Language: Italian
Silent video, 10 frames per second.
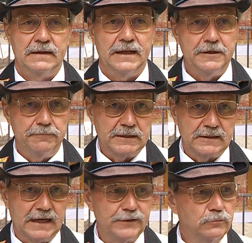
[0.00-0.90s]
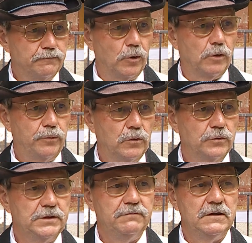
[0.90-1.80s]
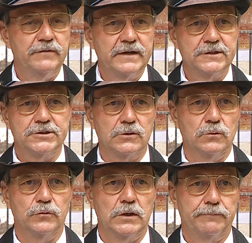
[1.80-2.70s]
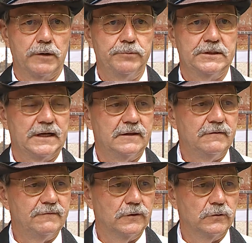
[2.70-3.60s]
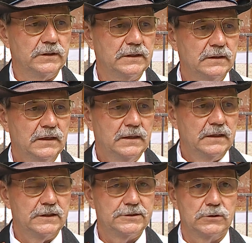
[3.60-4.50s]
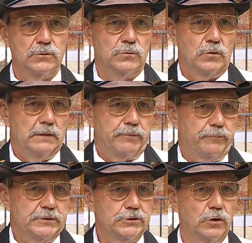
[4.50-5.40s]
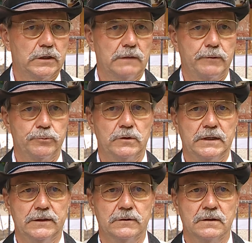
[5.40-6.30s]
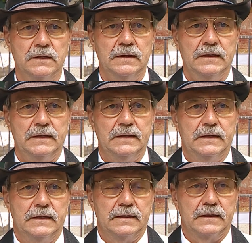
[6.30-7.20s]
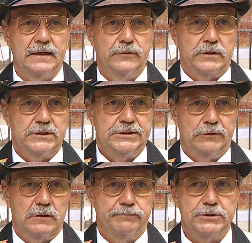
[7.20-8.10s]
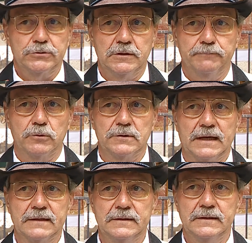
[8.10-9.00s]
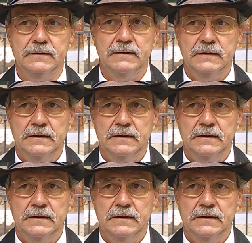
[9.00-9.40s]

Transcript: la libertà di un popolo di vivere secondo le proprie tradizioni e secondo la propria storia, il proprio credo. E credo che sia una persona importante